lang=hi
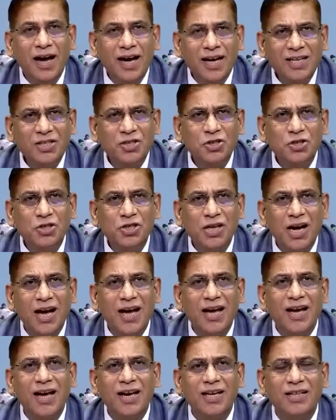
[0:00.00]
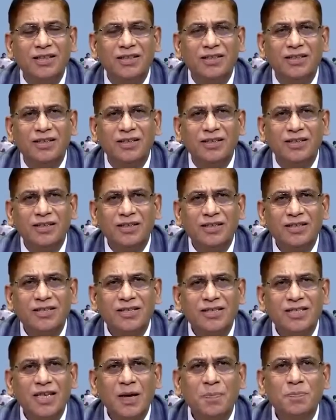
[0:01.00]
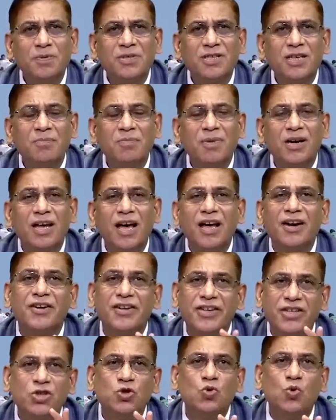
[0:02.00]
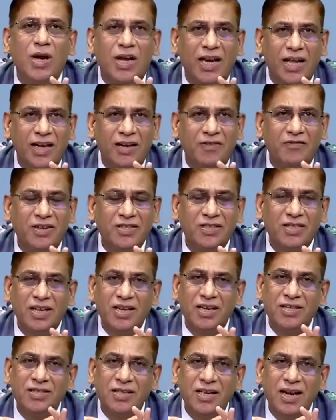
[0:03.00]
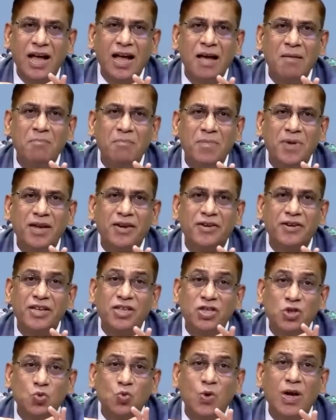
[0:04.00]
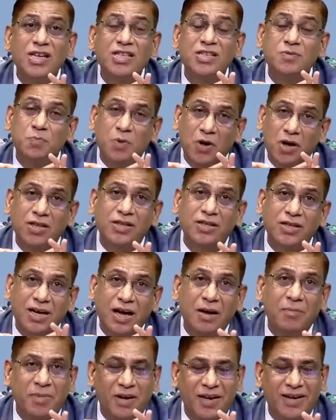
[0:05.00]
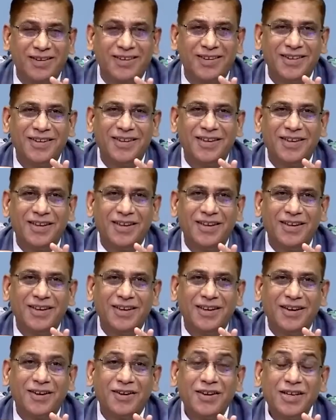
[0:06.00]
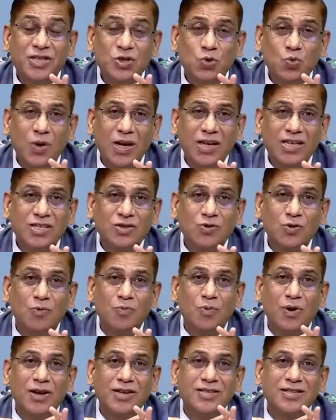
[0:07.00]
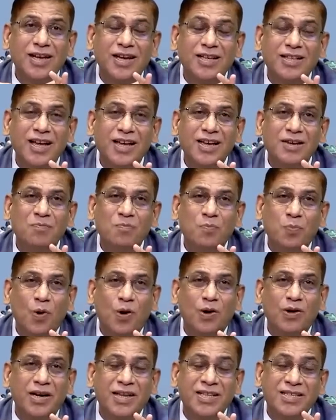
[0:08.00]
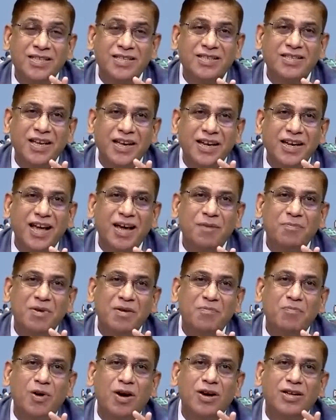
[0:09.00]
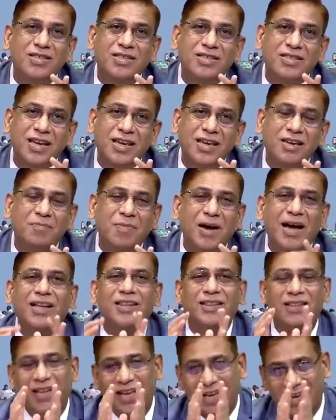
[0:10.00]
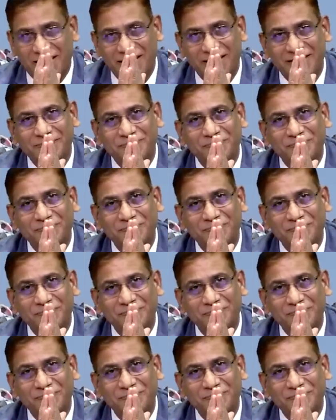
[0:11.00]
हज शायद सबसे बड़ा रिचुअल है वैसे इस्लाम में रिचुअल्स बहुत कम हैं रिचुअल्स को बहुत ज़्यादा इंपॉर्टेंस देना भी बहुत सही बात नहीं